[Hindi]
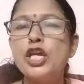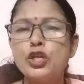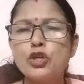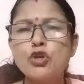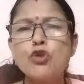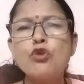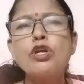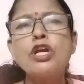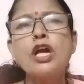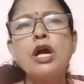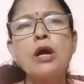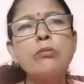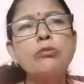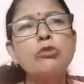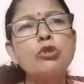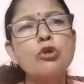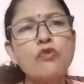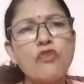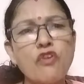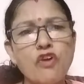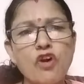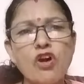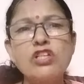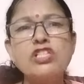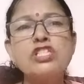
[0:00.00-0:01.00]
क्योंकि हम तो
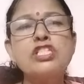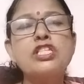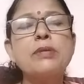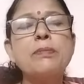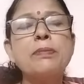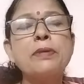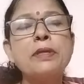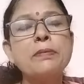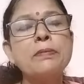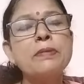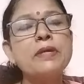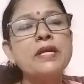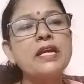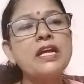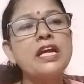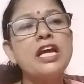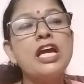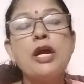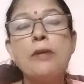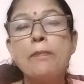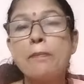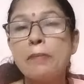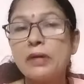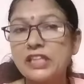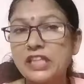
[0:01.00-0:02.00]
फ़ोन से फिर भी
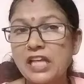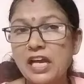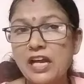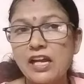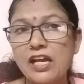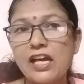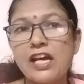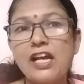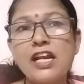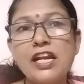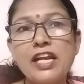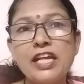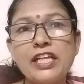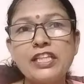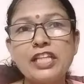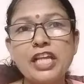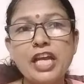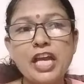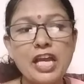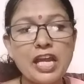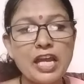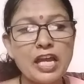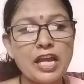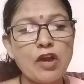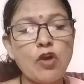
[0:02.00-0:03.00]
पता कर लेते
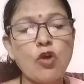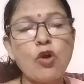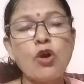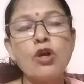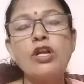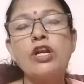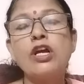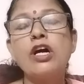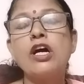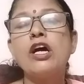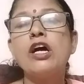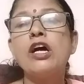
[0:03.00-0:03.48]
हैं और